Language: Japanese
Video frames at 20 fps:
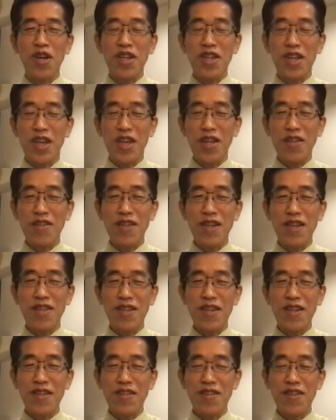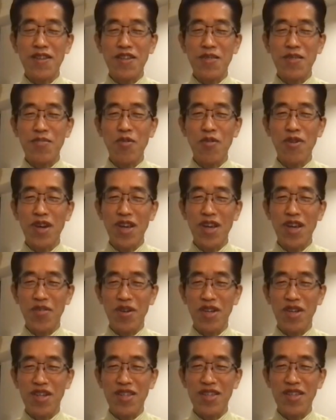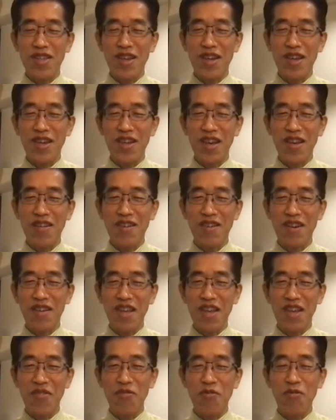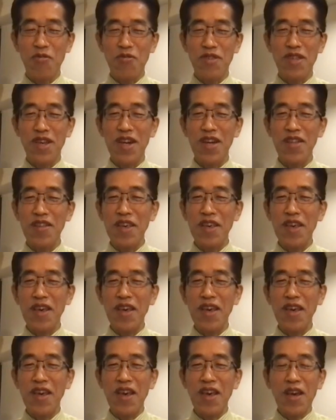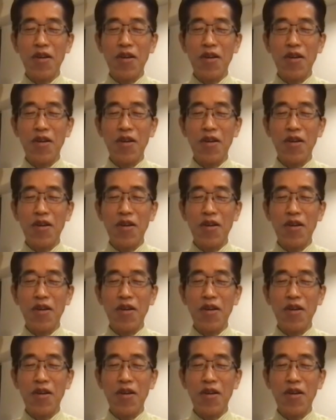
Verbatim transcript: 経済財政諮問会議か規制改革会議が残る中で、